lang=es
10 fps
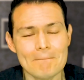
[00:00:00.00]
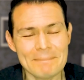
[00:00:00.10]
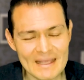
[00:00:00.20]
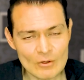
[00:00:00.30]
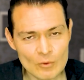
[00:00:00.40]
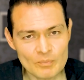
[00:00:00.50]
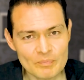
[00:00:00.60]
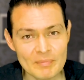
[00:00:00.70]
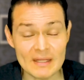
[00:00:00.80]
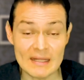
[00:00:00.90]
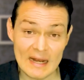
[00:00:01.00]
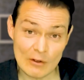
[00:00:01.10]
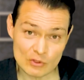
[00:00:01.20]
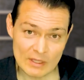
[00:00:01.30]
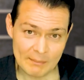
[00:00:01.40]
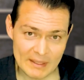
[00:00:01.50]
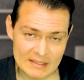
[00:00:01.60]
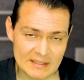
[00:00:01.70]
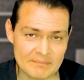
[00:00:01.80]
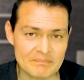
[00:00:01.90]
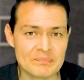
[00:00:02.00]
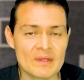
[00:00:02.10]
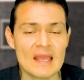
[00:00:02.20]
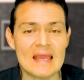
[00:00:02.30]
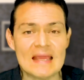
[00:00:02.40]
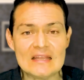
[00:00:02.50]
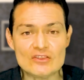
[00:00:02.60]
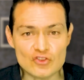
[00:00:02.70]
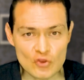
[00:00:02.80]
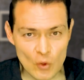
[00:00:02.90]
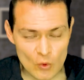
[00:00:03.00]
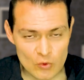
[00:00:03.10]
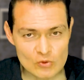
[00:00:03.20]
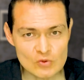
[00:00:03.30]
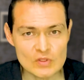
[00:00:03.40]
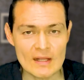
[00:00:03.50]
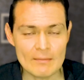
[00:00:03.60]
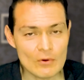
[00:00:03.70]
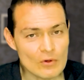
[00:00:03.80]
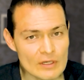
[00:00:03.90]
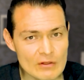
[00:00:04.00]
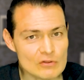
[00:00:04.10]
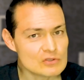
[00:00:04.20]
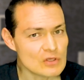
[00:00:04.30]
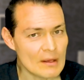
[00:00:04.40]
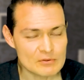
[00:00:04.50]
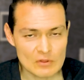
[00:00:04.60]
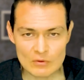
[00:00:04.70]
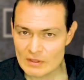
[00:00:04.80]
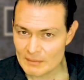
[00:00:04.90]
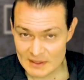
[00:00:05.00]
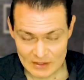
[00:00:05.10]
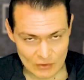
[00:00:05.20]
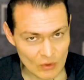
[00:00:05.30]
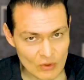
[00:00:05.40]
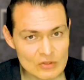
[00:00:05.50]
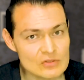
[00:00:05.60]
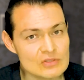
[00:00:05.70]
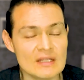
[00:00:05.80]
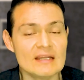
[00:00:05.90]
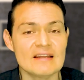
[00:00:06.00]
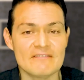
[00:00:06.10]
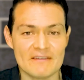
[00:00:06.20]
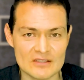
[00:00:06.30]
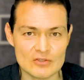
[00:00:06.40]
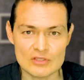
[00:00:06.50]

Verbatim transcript: Pero viene la contraparte. Todos los anabólicos, absolutamente todos, tienen efectos